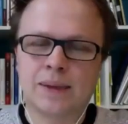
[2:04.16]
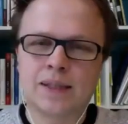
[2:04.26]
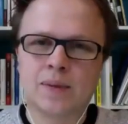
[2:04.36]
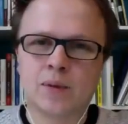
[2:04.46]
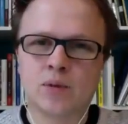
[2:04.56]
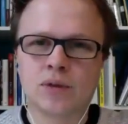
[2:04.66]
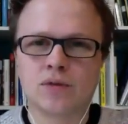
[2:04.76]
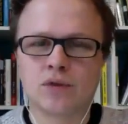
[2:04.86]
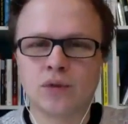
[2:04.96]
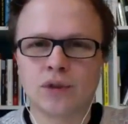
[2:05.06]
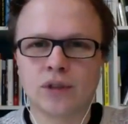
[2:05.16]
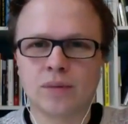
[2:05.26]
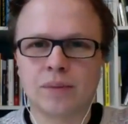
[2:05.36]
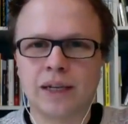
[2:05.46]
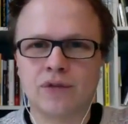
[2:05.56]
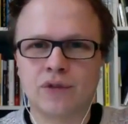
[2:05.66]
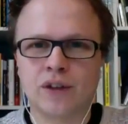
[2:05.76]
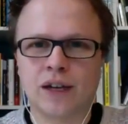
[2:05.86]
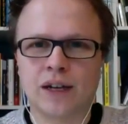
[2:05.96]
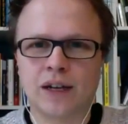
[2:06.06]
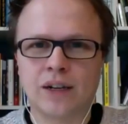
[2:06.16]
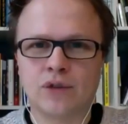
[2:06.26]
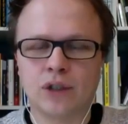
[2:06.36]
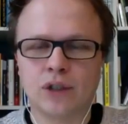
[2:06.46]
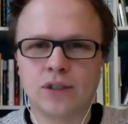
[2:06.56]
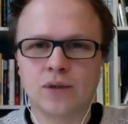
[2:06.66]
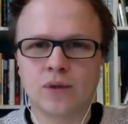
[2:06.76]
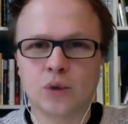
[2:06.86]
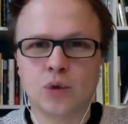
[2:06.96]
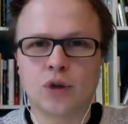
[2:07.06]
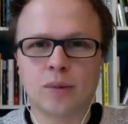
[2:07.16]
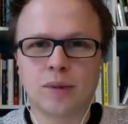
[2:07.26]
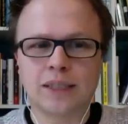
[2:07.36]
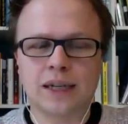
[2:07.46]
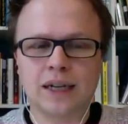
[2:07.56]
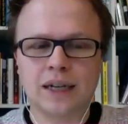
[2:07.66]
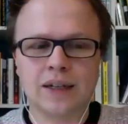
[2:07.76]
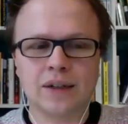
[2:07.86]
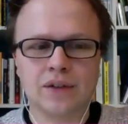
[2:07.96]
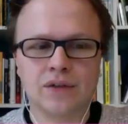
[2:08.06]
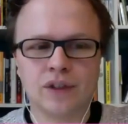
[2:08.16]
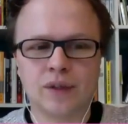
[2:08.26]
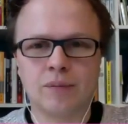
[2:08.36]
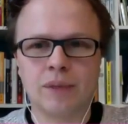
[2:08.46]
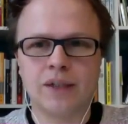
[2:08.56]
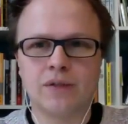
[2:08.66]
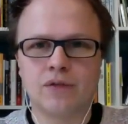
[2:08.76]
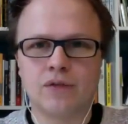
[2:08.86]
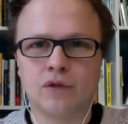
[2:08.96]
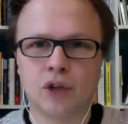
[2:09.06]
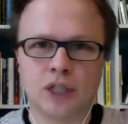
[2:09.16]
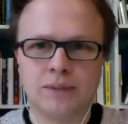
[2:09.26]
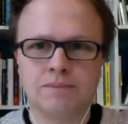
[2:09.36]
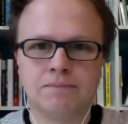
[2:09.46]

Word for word: 20 Minuten, wo wir uns mehr Fragen, Antworten, Diskussionen, Kommentaren widmen wollen.